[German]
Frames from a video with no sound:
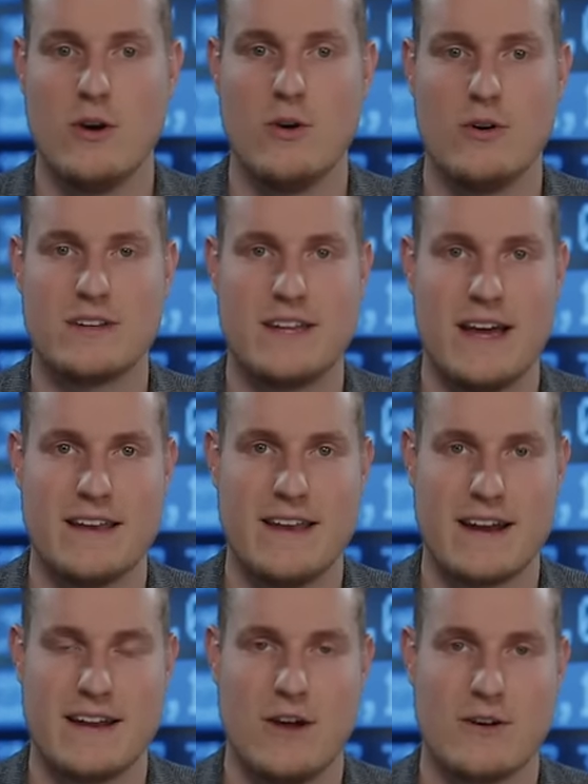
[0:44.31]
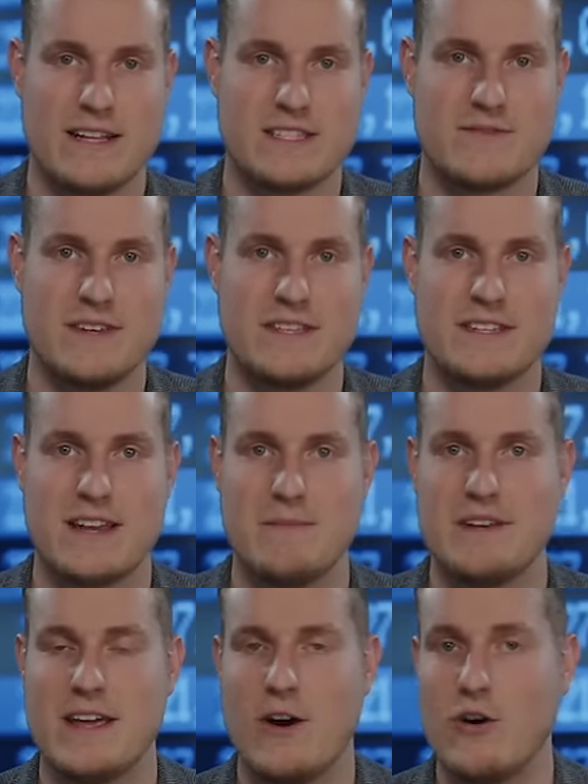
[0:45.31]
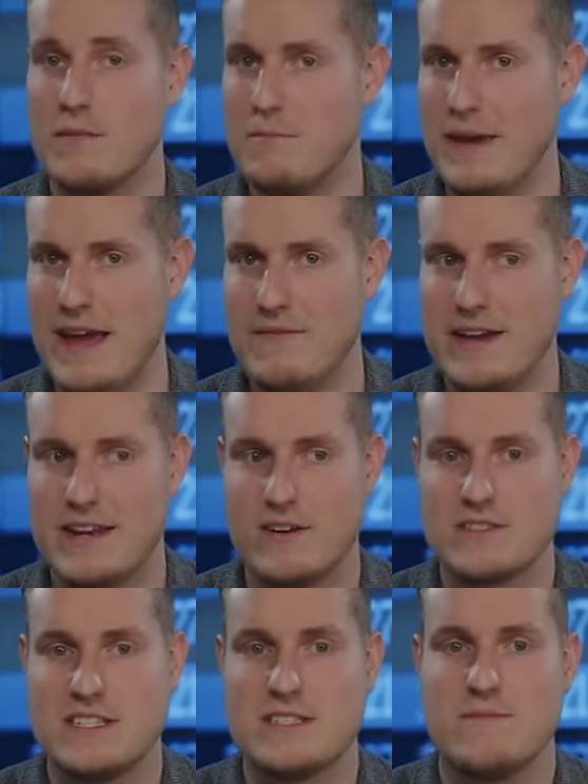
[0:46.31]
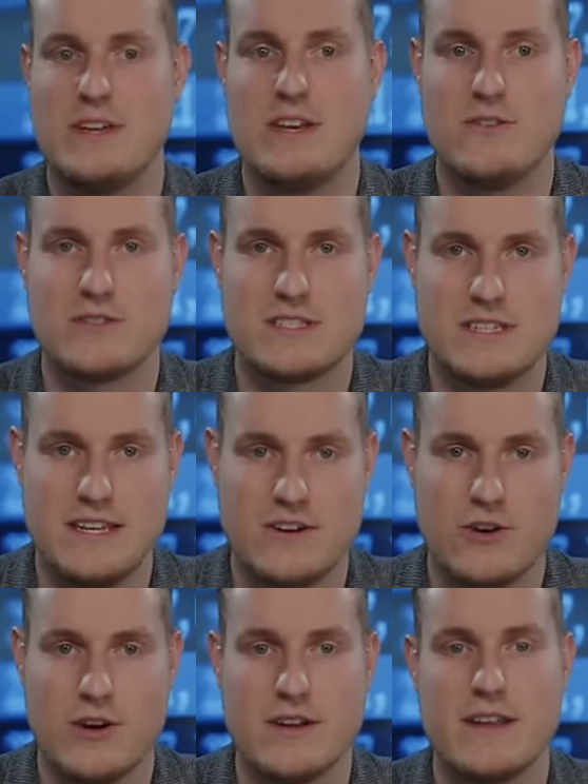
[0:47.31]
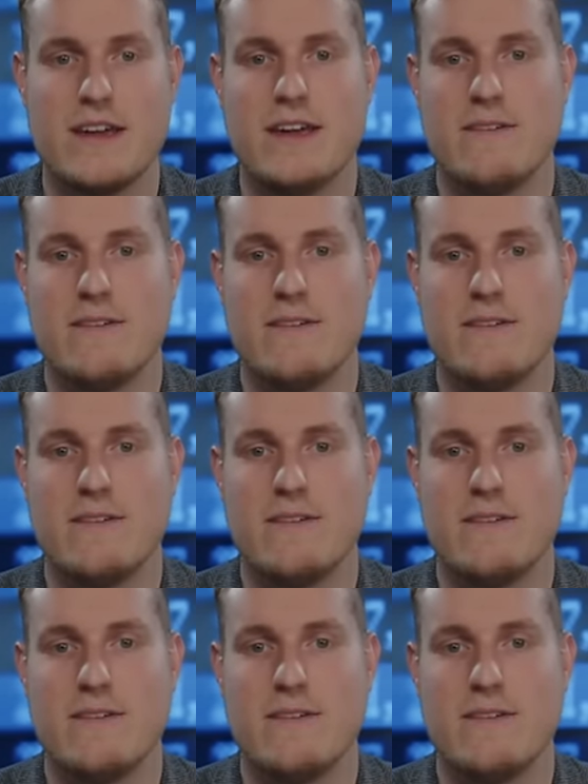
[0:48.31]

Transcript: Und dann, na klar, auch ganz wichtig, damit ihr auch einen Mehrwert aus diesem Video ziehen könnt,